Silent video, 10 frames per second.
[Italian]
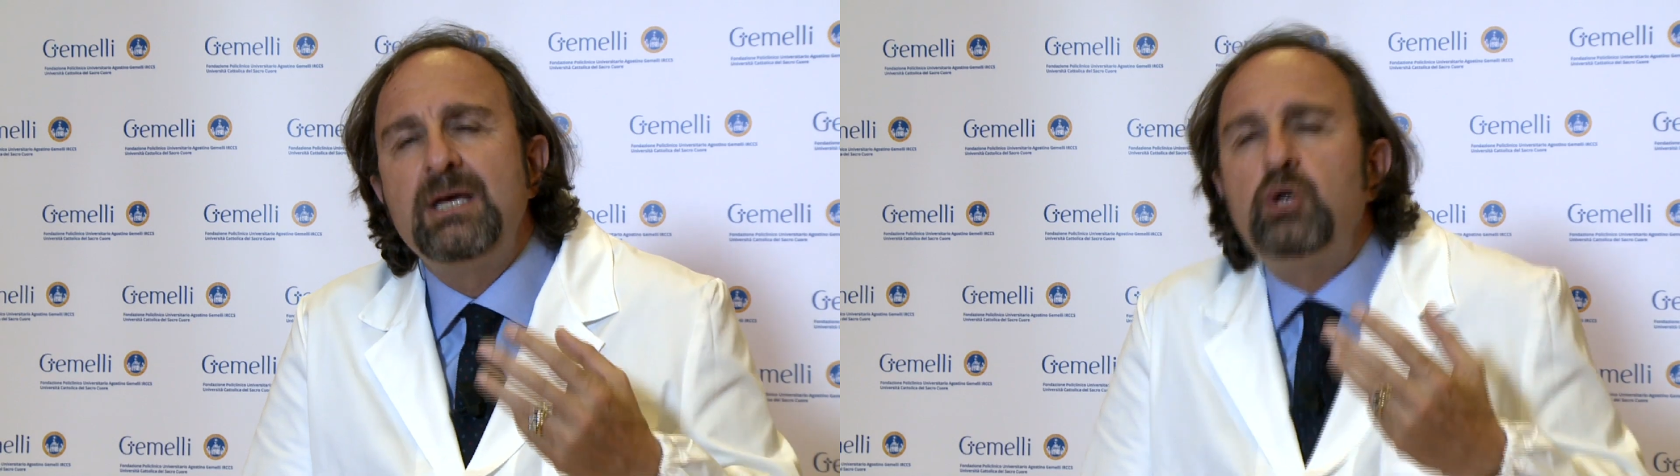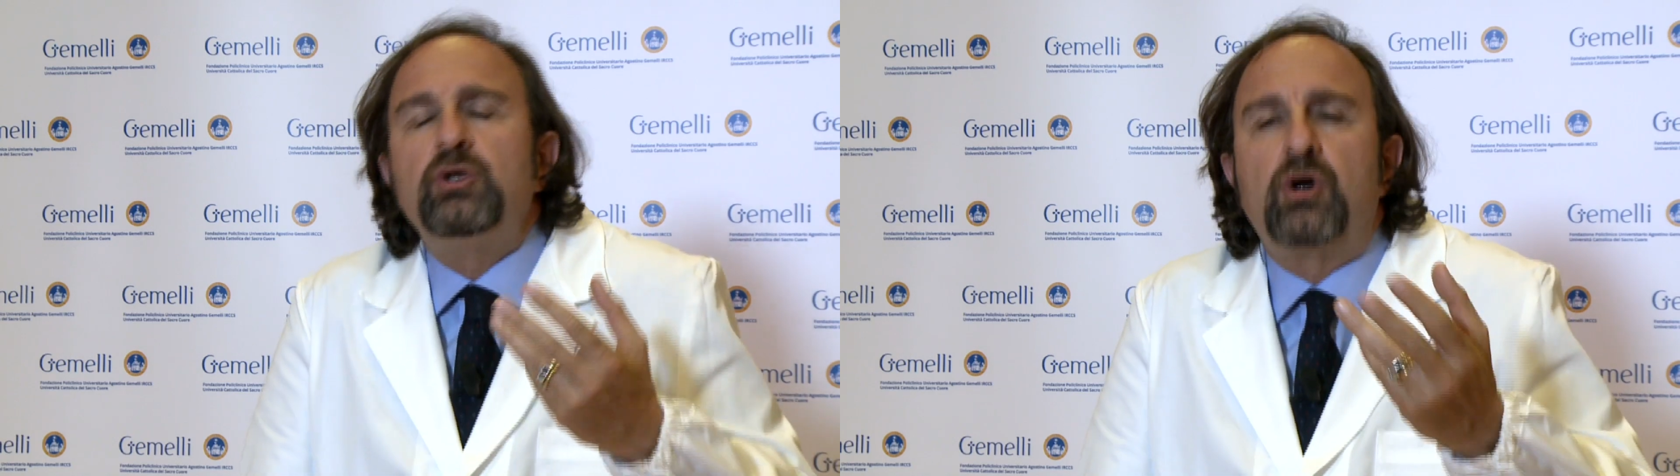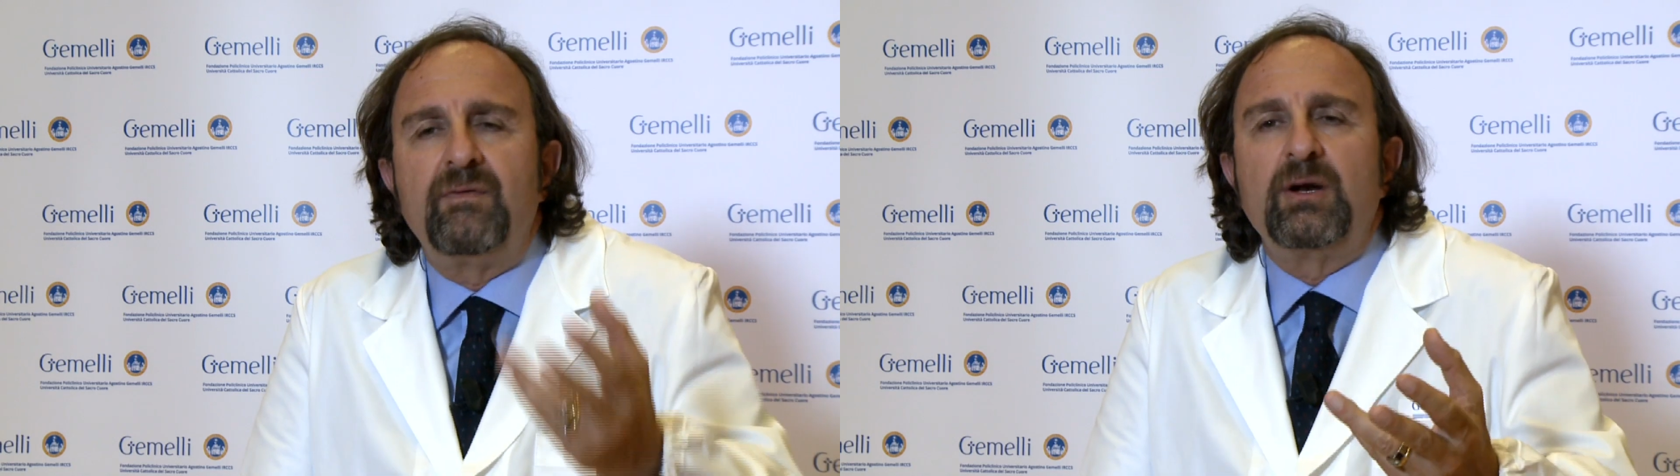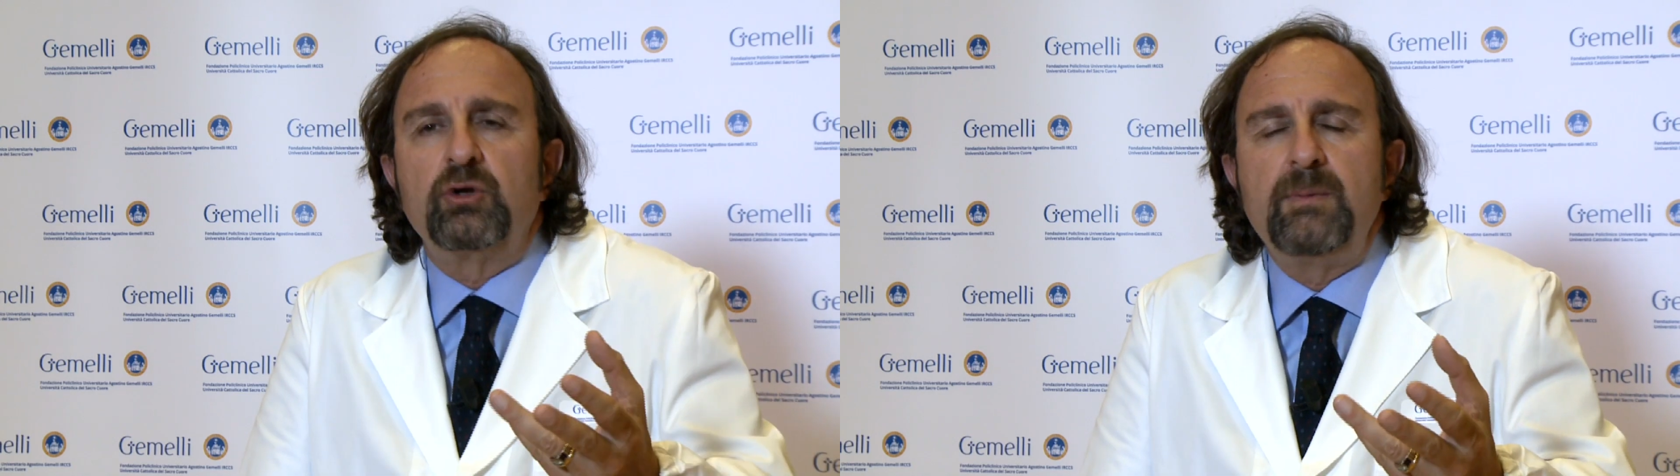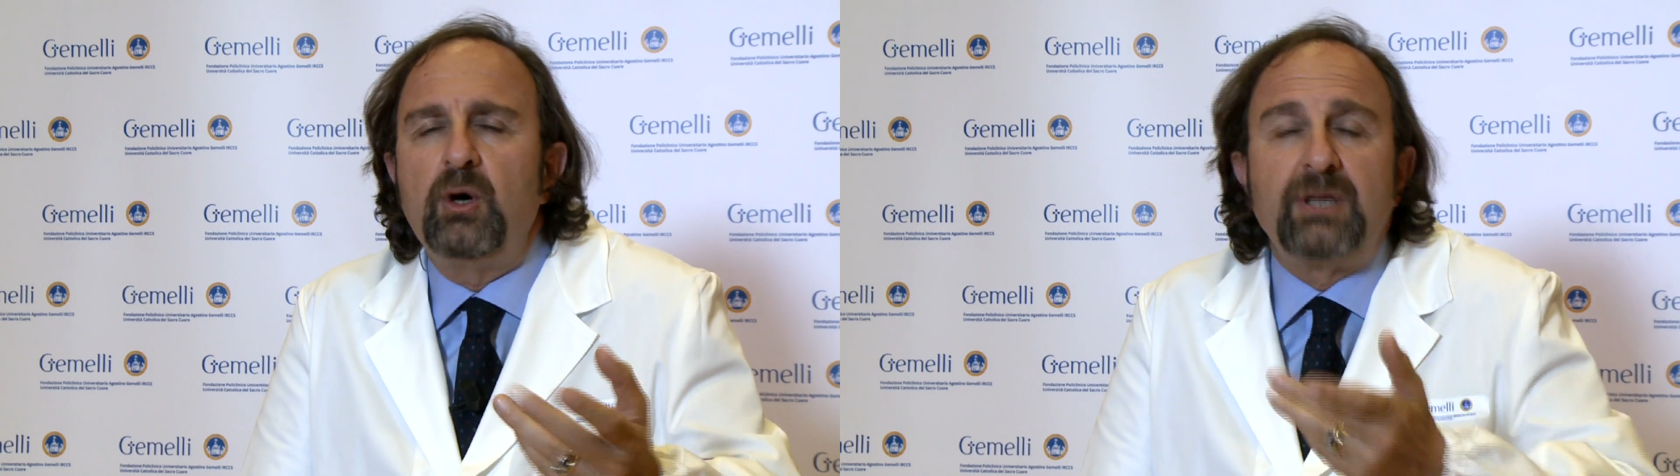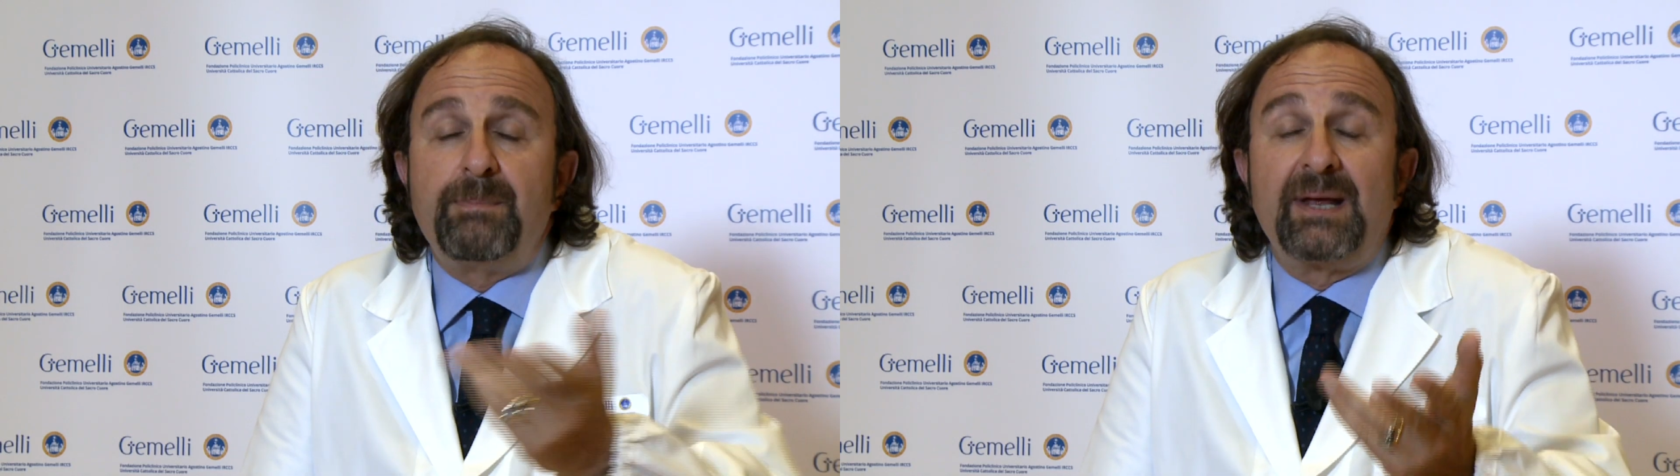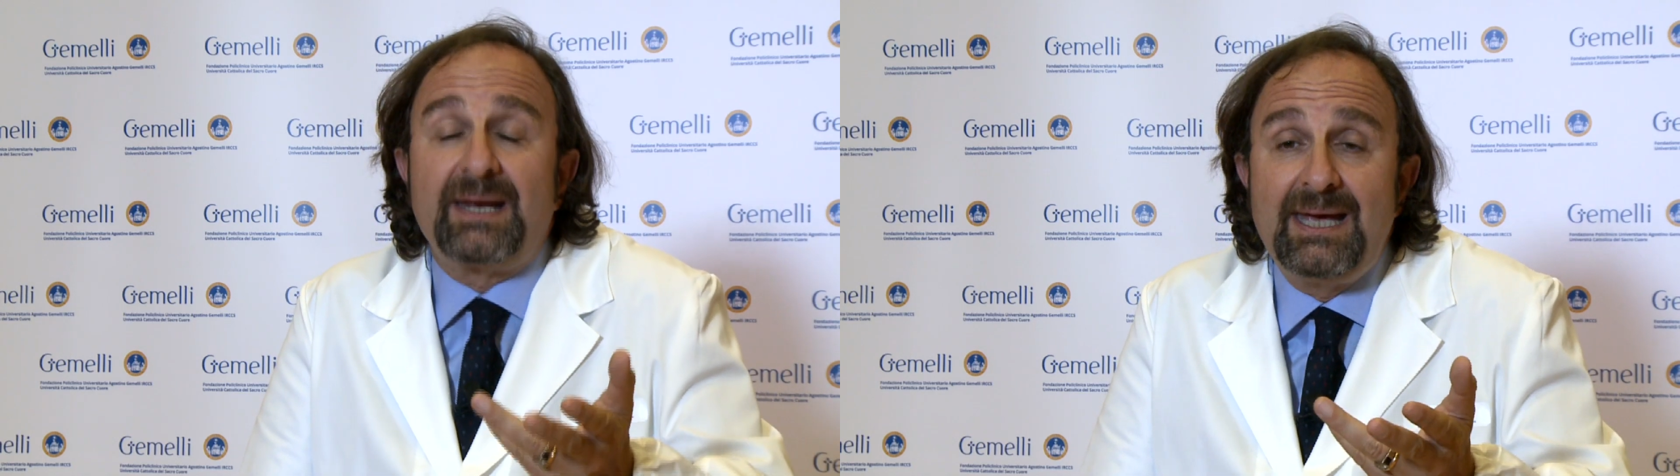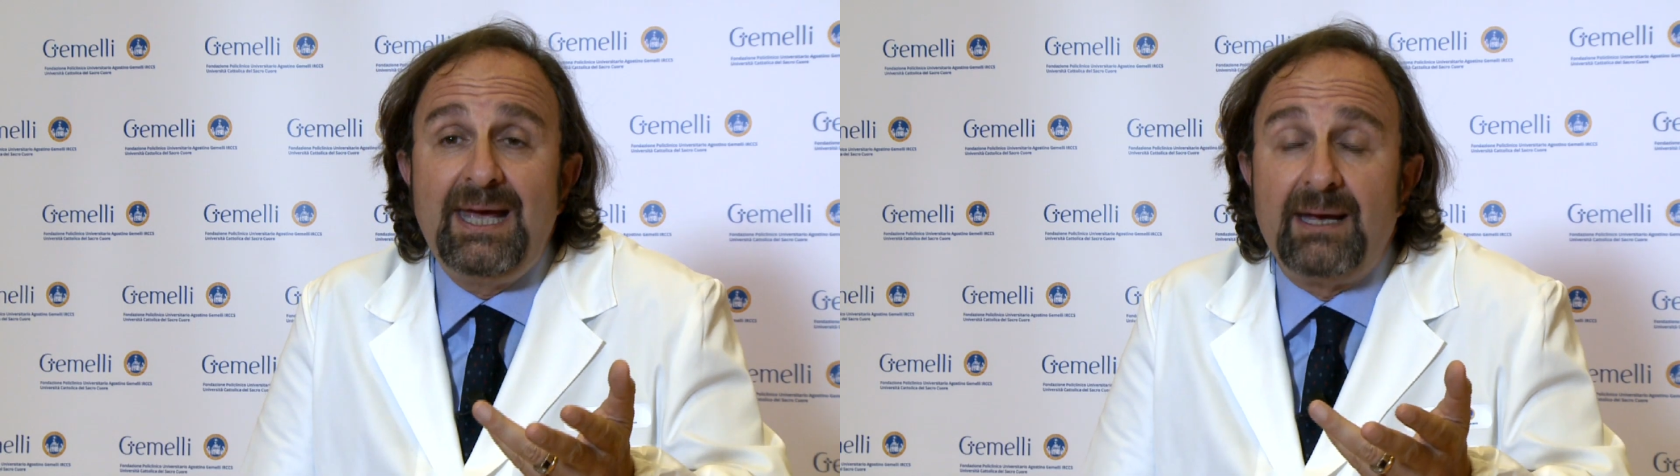Io dico vanno di moda
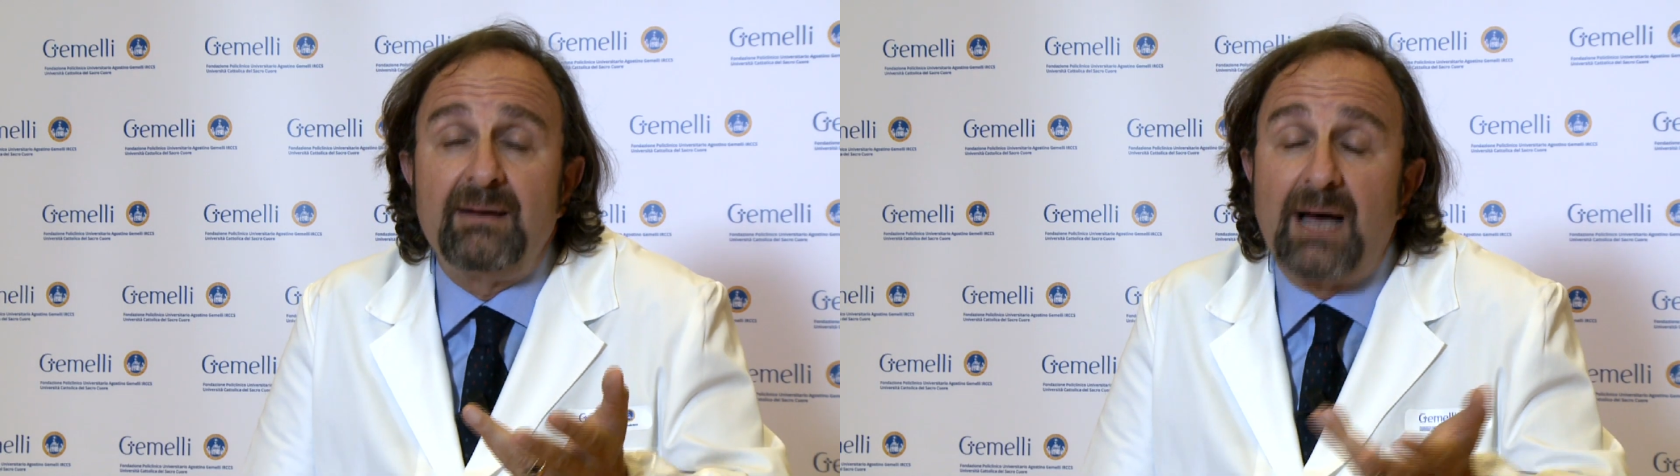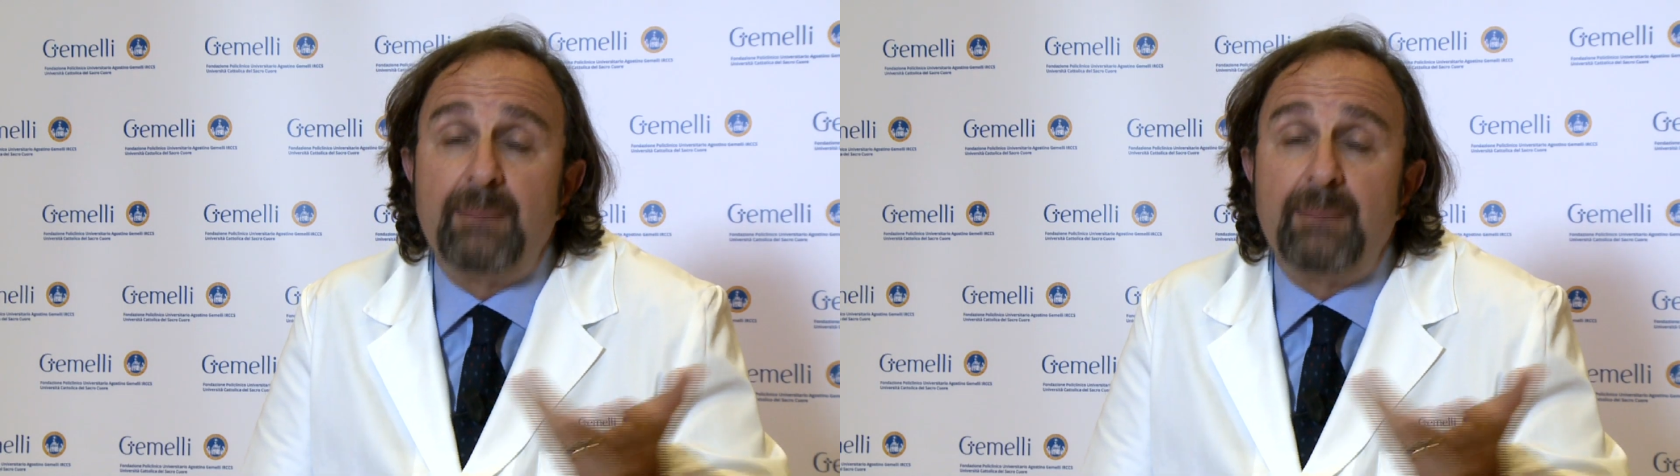perché